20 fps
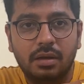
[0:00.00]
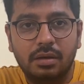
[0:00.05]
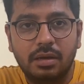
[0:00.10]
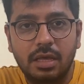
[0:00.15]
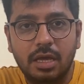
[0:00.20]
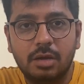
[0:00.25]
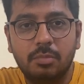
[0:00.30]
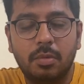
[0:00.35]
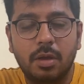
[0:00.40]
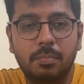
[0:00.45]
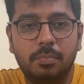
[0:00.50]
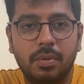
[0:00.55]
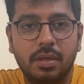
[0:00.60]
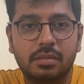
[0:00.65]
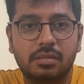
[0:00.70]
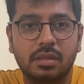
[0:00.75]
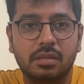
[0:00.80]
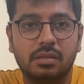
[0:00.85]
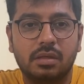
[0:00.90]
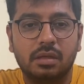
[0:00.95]
நியர்பை
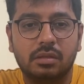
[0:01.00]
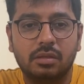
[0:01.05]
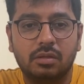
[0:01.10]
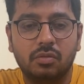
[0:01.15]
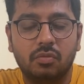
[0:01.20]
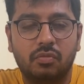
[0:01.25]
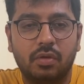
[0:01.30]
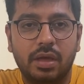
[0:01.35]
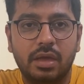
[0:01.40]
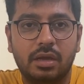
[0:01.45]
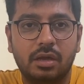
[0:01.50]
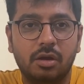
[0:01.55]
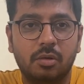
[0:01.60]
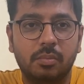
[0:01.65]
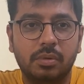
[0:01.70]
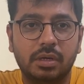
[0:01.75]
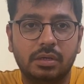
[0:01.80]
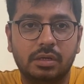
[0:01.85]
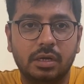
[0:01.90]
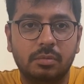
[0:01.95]
பிளேசஸ்க்கு அதாவது ஃபைவ்
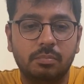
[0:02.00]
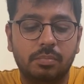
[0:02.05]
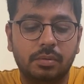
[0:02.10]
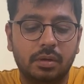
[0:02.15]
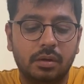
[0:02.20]
கிலோமீட்டர் டென்